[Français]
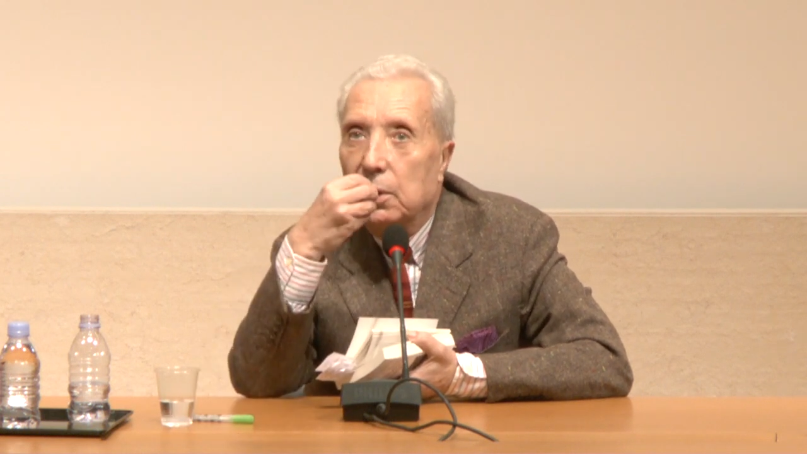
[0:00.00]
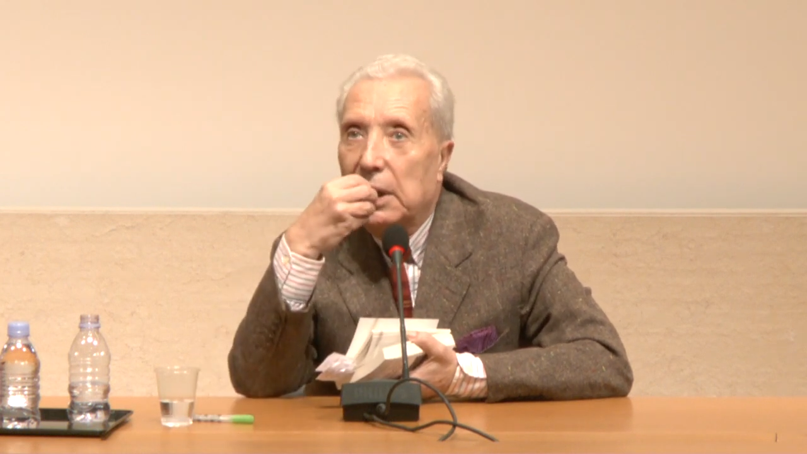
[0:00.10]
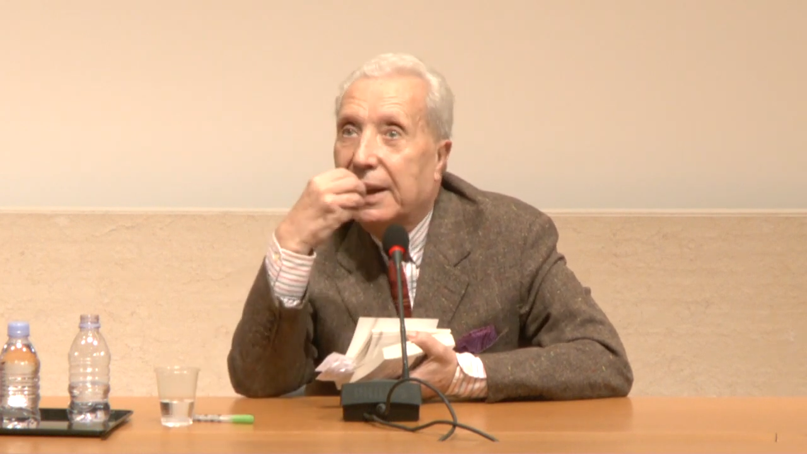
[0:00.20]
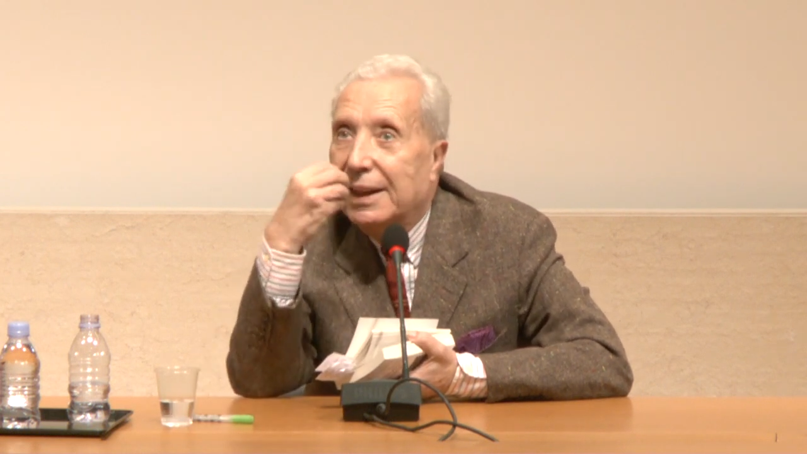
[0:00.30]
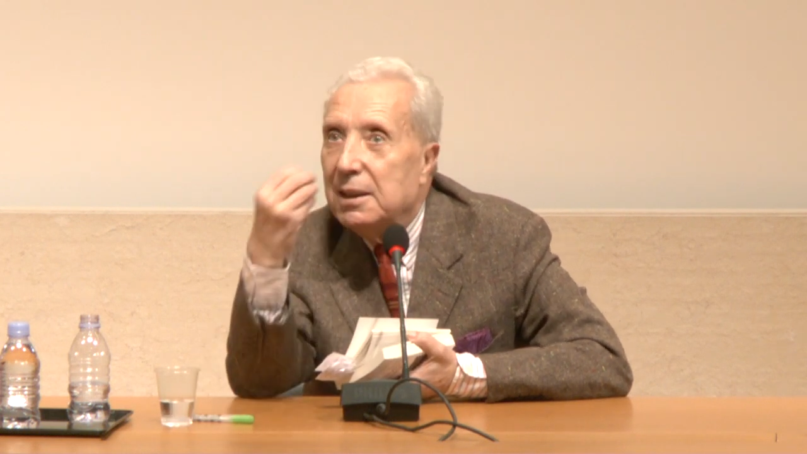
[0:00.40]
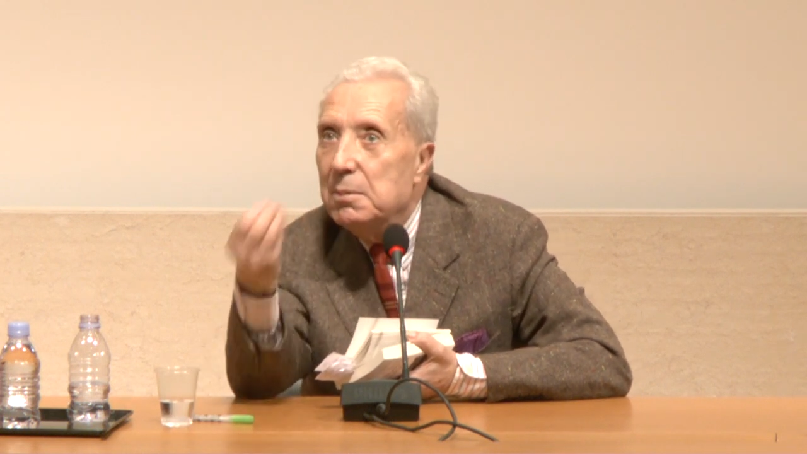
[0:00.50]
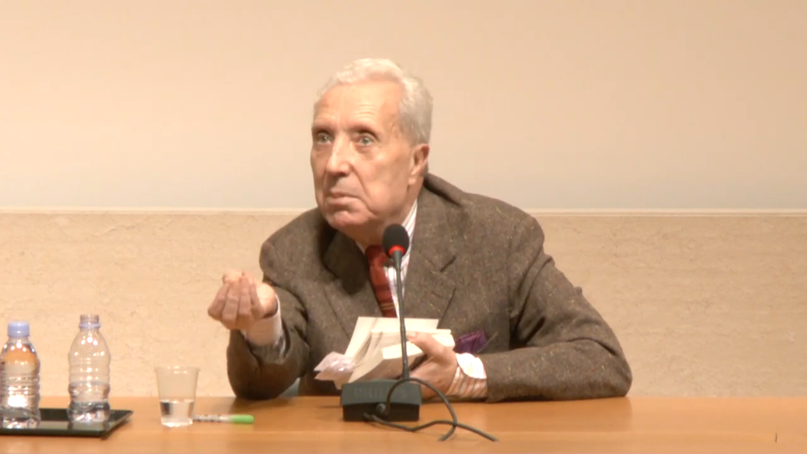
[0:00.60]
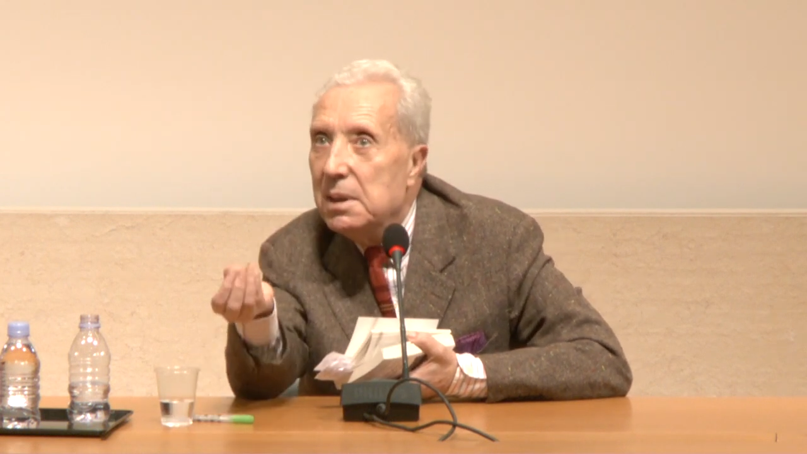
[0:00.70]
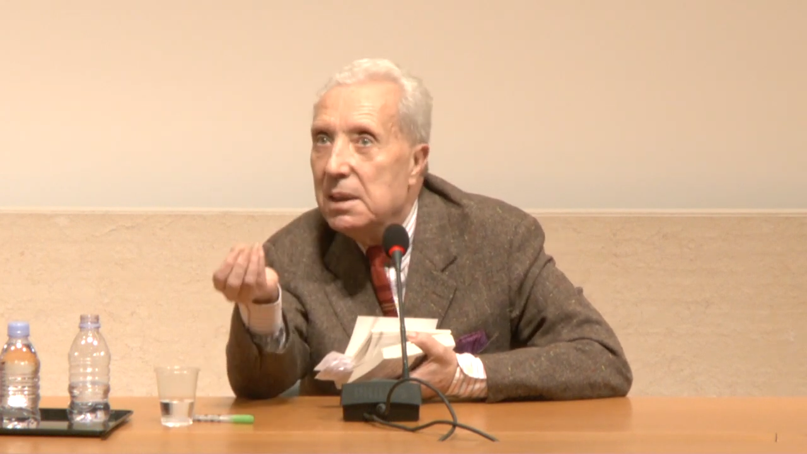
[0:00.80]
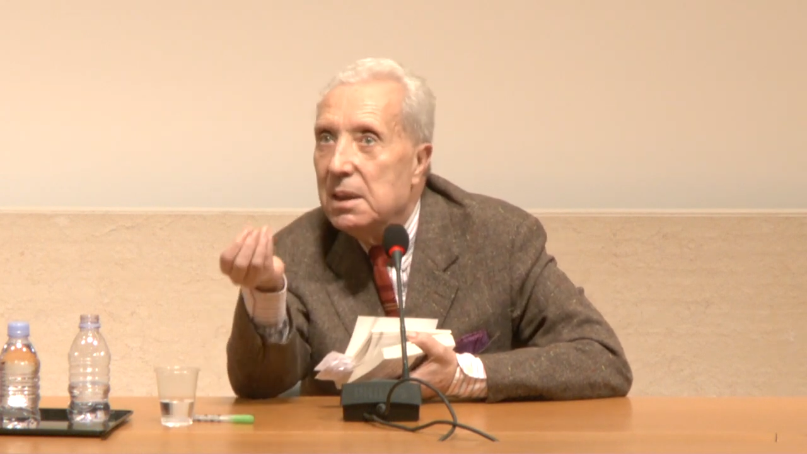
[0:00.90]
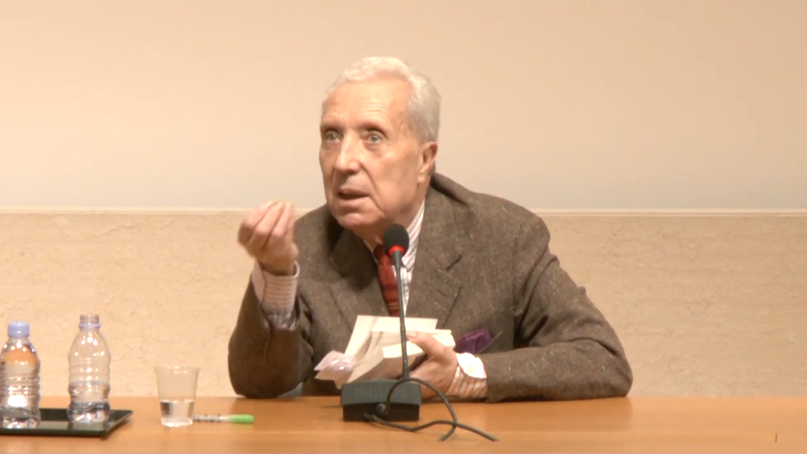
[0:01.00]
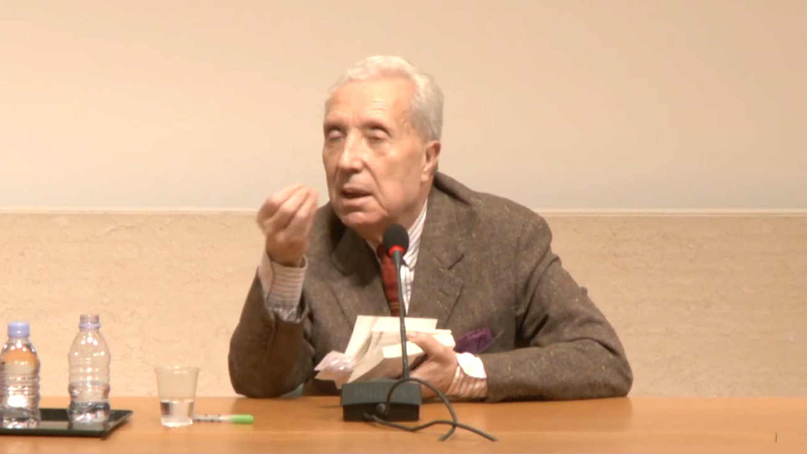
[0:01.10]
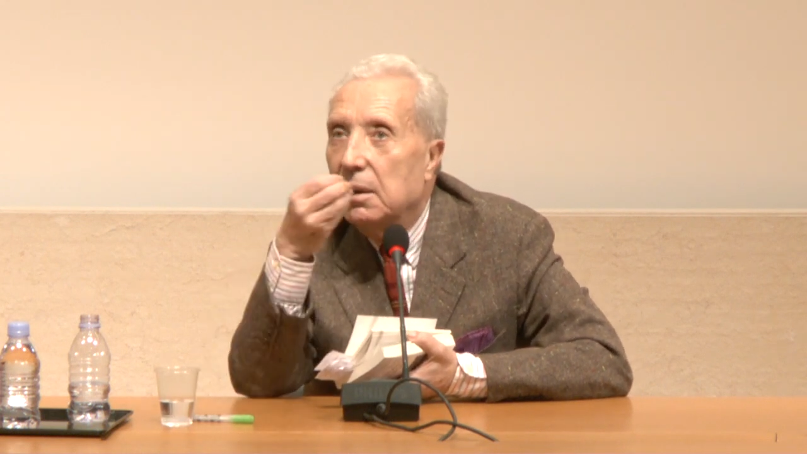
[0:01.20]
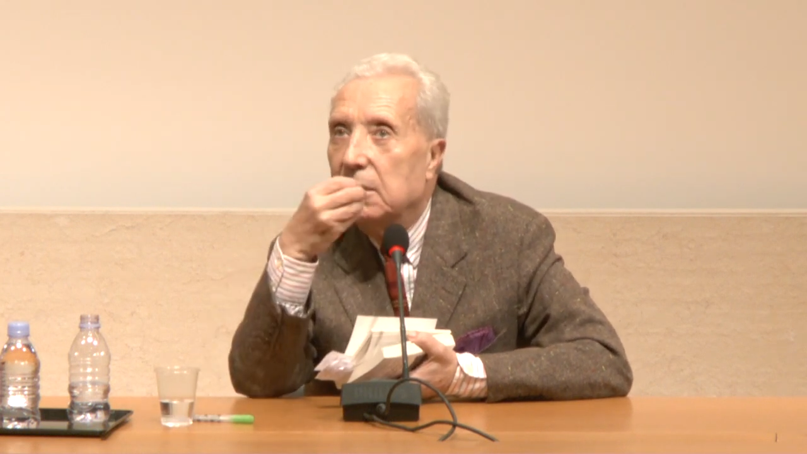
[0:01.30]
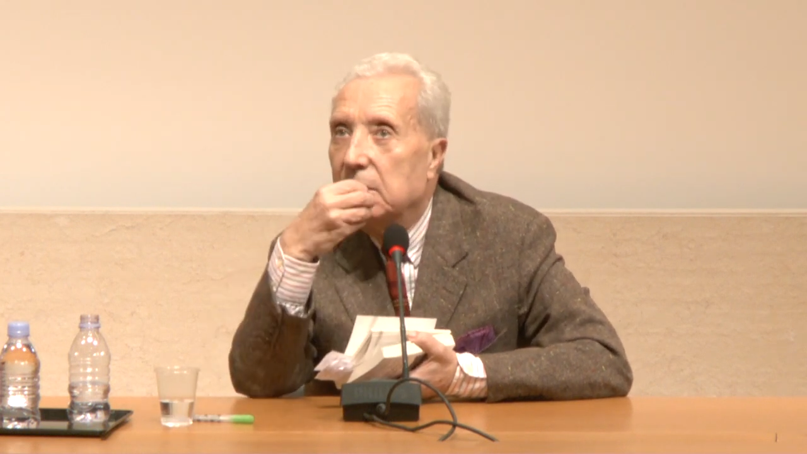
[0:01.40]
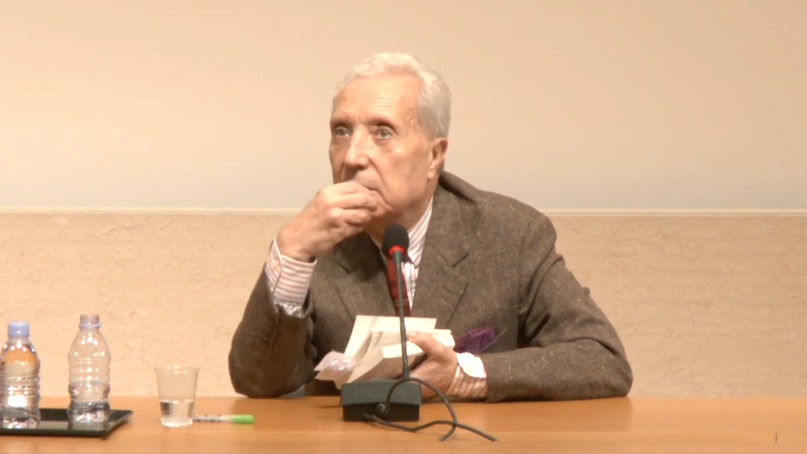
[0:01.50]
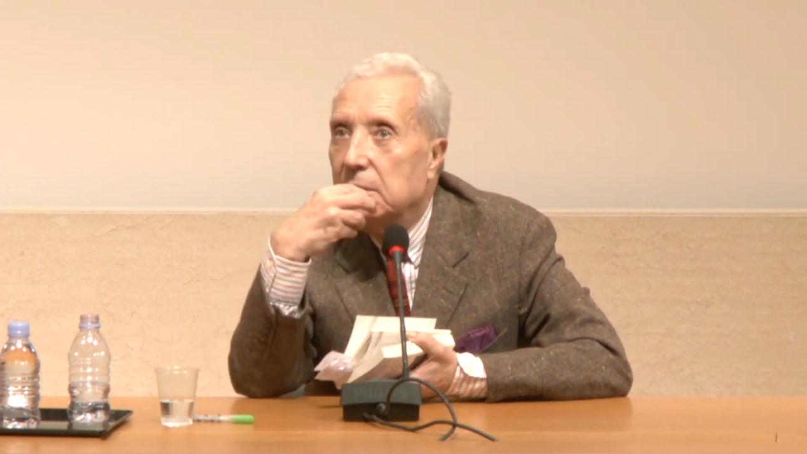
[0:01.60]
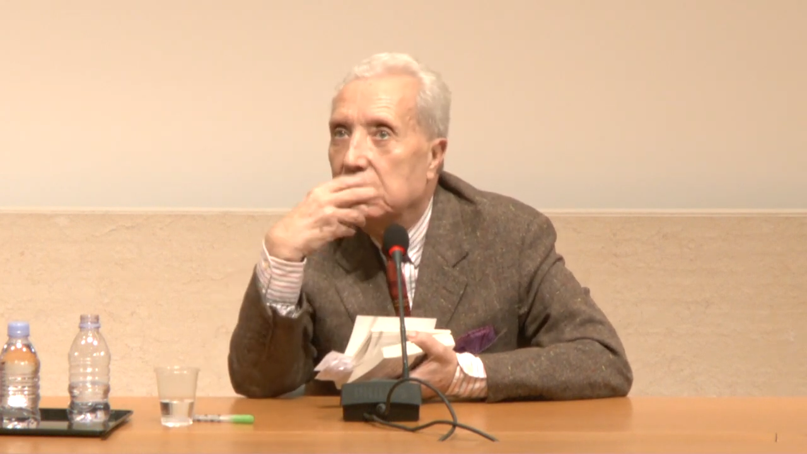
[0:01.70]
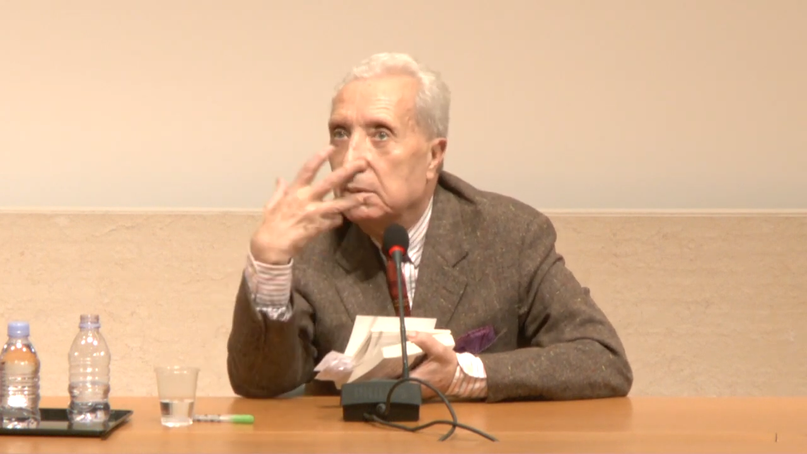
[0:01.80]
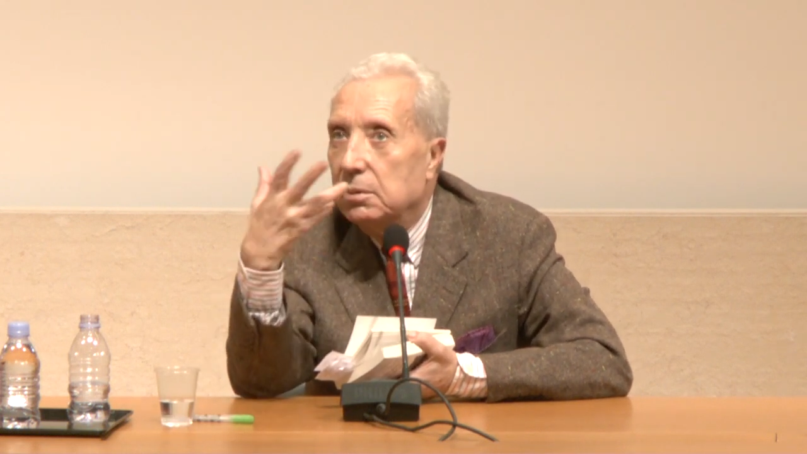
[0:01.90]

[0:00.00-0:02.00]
l'académie euh,